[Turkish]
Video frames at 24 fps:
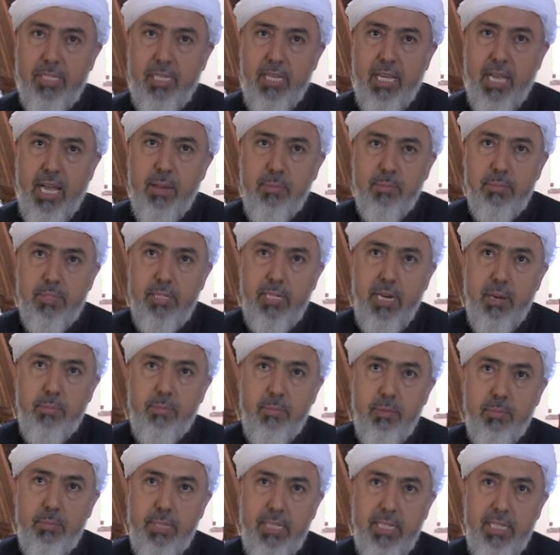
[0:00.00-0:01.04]
hem
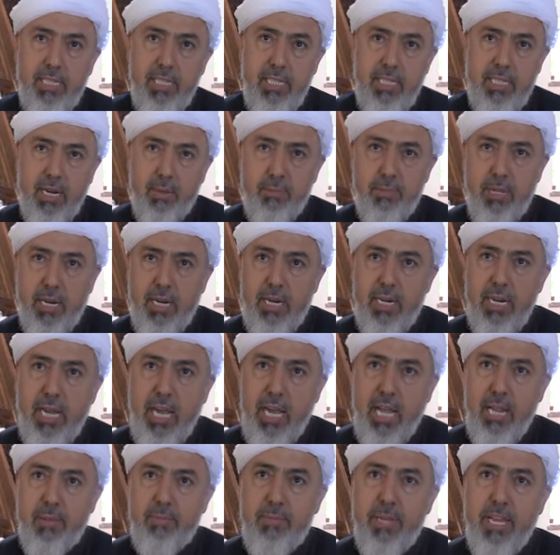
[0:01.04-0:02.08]
Rabbimizin ikramlarını
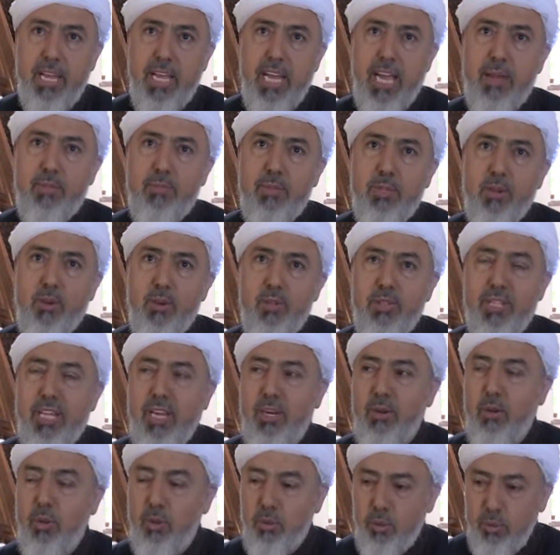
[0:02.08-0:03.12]
almaya hem de
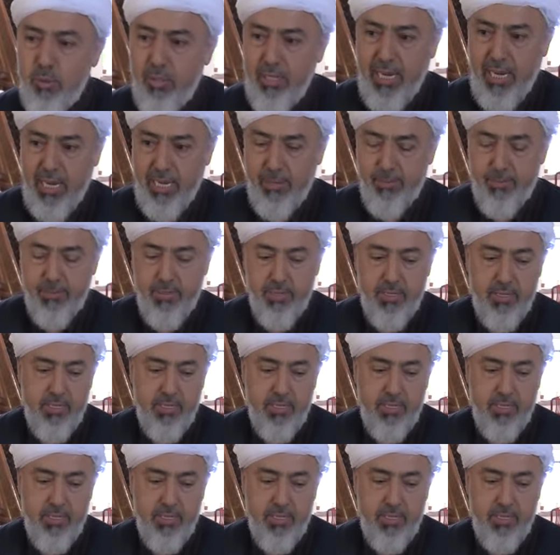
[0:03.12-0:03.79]
ondan özür dileyip